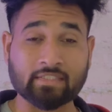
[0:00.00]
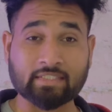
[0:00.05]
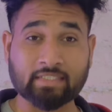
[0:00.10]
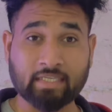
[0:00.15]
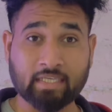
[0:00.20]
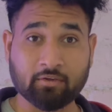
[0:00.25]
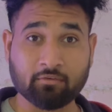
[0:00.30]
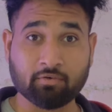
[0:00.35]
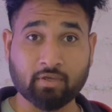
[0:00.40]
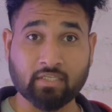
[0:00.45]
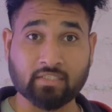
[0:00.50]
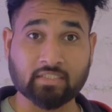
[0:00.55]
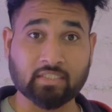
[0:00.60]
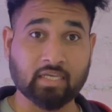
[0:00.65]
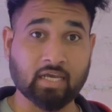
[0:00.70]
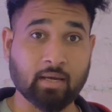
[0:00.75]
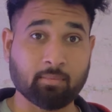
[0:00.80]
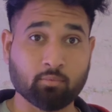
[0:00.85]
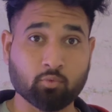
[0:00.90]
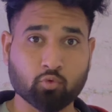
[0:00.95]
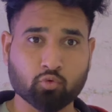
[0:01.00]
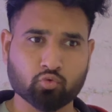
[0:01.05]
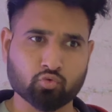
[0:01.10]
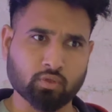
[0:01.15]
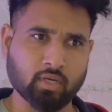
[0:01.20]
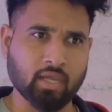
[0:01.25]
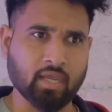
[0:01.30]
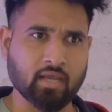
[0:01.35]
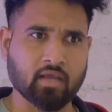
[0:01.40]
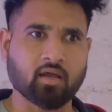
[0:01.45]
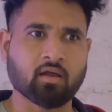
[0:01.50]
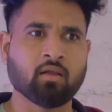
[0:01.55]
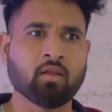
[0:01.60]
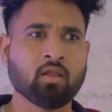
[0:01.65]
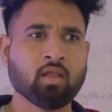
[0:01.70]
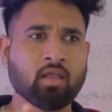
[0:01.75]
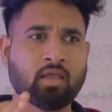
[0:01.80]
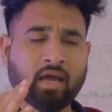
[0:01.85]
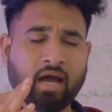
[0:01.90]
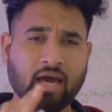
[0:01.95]
वैसी के वैसी आपको सुनाएगा
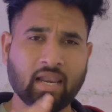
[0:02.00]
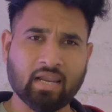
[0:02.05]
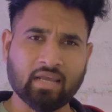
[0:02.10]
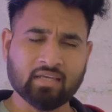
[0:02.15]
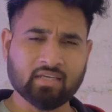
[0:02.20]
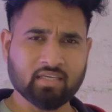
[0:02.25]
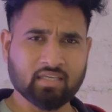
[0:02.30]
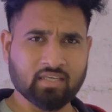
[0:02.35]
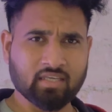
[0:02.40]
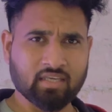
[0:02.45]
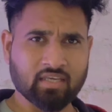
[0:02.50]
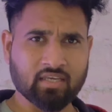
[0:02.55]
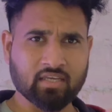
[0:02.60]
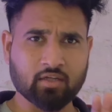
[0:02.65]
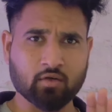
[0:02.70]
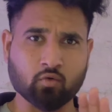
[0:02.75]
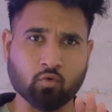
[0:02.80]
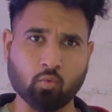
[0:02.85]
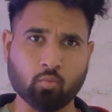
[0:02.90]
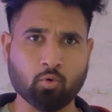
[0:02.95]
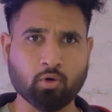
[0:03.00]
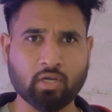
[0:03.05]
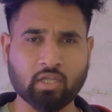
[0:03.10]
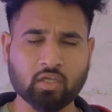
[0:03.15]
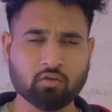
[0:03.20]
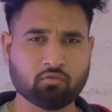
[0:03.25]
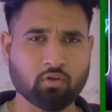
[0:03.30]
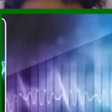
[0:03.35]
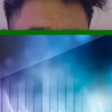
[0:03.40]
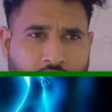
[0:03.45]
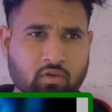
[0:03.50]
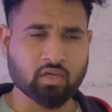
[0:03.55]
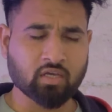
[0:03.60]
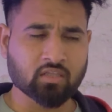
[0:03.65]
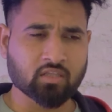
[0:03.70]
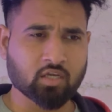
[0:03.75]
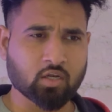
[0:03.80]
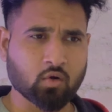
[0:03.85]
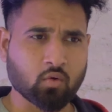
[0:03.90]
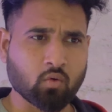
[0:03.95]
हालांकि ये रोबोटिक वेव के
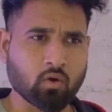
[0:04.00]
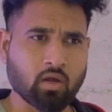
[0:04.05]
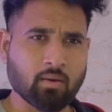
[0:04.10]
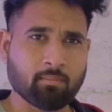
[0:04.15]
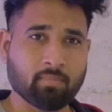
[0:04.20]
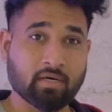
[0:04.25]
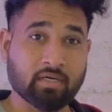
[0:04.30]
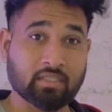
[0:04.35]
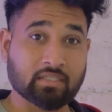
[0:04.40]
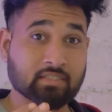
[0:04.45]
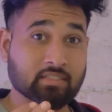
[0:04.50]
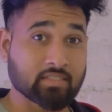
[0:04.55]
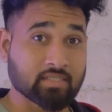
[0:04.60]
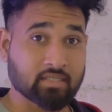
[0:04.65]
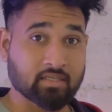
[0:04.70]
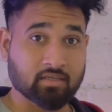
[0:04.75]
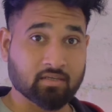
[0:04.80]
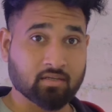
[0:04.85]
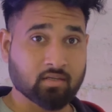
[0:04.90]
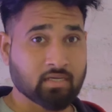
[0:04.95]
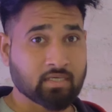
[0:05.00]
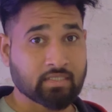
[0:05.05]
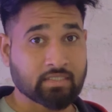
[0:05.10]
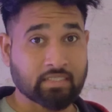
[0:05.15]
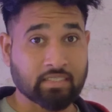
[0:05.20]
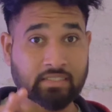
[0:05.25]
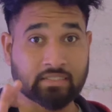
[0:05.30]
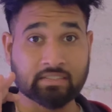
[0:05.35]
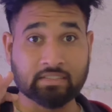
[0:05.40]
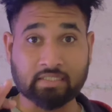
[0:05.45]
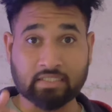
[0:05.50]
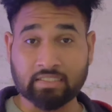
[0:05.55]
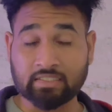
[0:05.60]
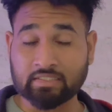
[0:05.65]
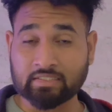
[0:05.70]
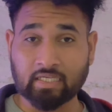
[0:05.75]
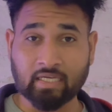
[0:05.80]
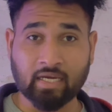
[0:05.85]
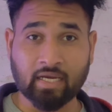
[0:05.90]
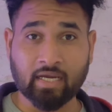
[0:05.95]
अंदर होगा बट स्टिल ये
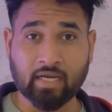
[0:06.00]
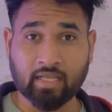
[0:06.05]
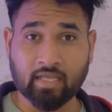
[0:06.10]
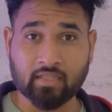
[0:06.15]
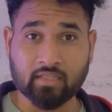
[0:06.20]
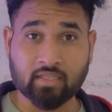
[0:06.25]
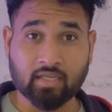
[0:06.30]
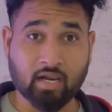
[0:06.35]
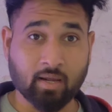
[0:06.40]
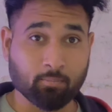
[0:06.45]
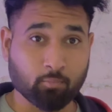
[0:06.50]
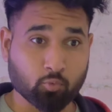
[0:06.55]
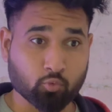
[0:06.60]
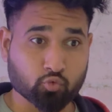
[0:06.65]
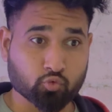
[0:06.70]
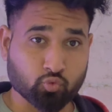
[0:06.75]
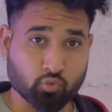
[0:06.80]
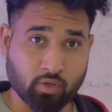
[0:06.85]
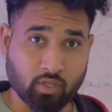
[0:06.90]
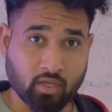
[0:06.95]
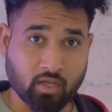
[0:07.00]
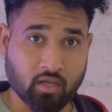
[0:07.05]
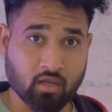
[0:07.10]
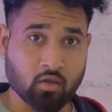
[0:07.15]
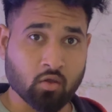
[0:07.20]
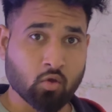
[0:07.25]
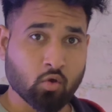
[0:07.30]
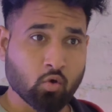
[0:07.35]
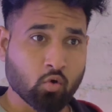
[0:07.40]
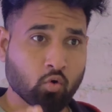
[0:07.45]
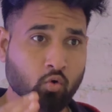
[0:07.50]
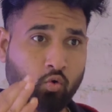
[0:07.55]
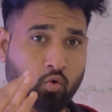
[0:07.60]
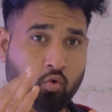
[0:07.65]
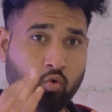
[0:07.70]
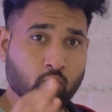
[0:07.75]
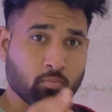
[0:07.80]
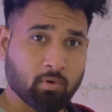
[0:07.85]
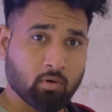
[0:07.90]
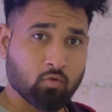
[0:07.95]
तीन सेकंड के अंदर आपको सुनेगा और
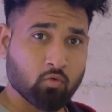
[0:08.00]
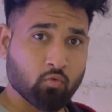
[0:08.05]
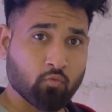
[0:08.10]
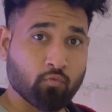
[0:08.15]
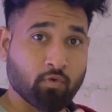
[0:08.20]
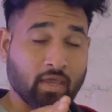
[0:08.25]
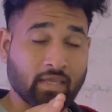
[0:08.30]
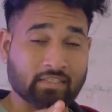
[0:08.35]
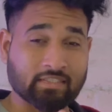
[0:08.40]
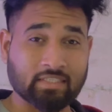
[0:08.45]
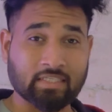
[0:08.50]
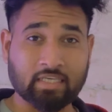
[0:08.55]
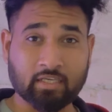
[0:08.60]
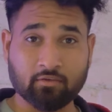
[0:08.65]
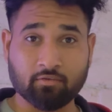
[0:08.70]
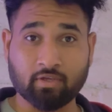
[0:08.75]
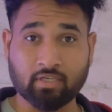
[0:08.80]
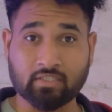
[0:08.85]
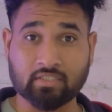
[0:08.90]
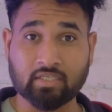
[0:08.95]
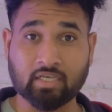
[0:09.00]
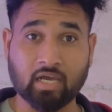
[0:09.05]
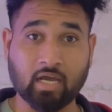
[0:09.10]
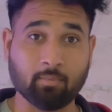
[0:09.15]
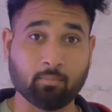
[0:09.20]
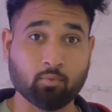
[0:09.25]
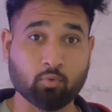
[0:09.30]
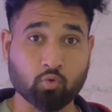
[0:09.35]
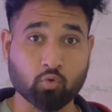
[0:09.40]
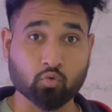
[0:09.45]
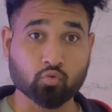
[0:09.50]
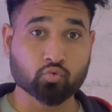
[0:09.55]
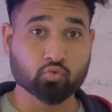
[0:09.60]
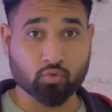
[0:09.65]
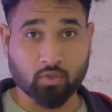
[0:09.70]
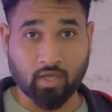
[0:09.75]
हूबहू वैसी की वैसी आपको